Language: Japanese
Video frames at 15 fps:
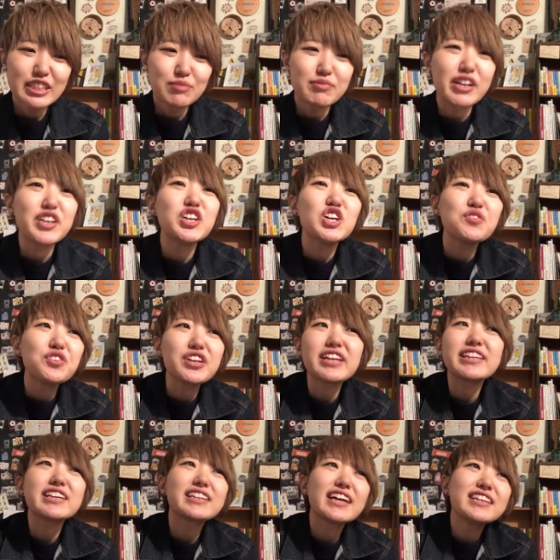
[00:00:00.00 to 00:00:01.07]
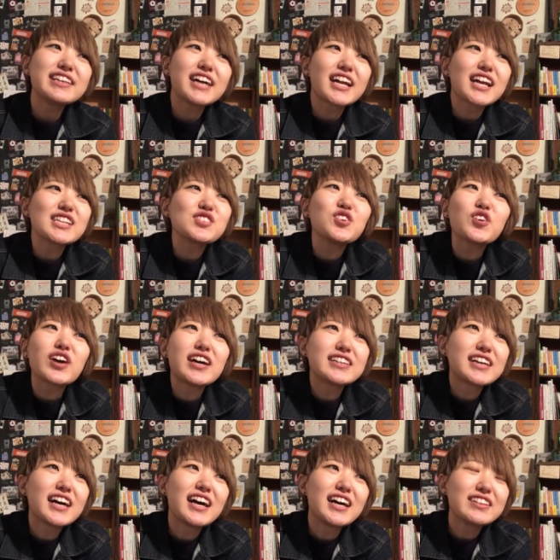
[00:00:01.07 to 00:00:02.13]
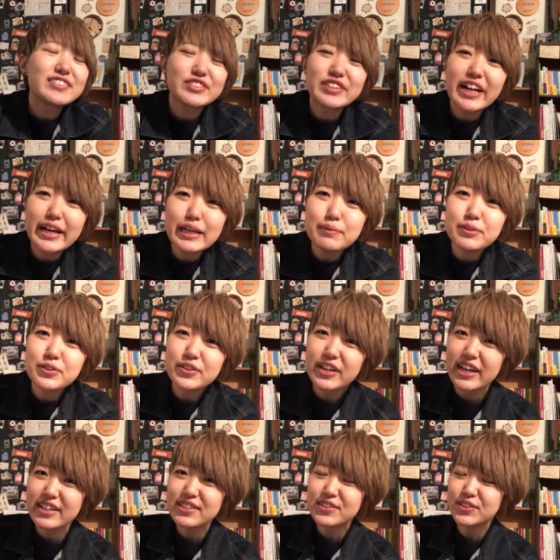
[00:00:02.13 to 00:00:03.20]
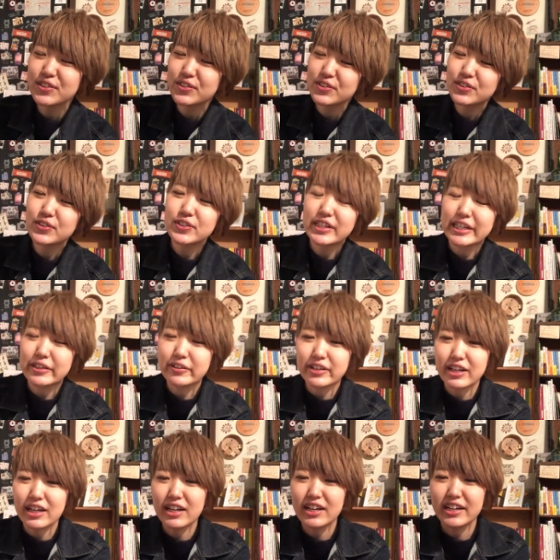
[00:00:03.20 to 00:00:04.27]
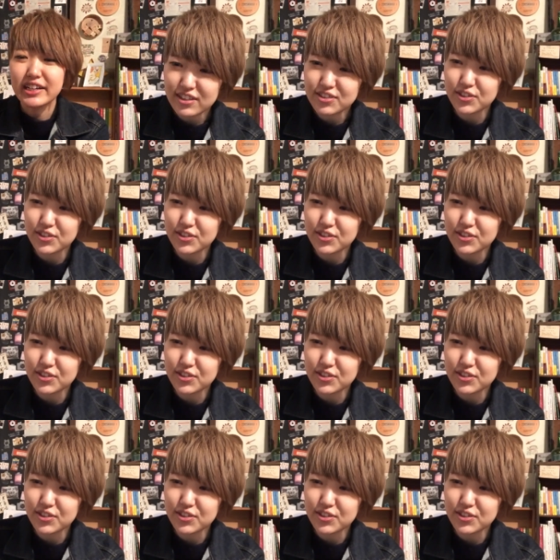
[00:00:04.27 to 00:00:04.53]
Perfume ネタ何話そうかなそうライブの感想とかは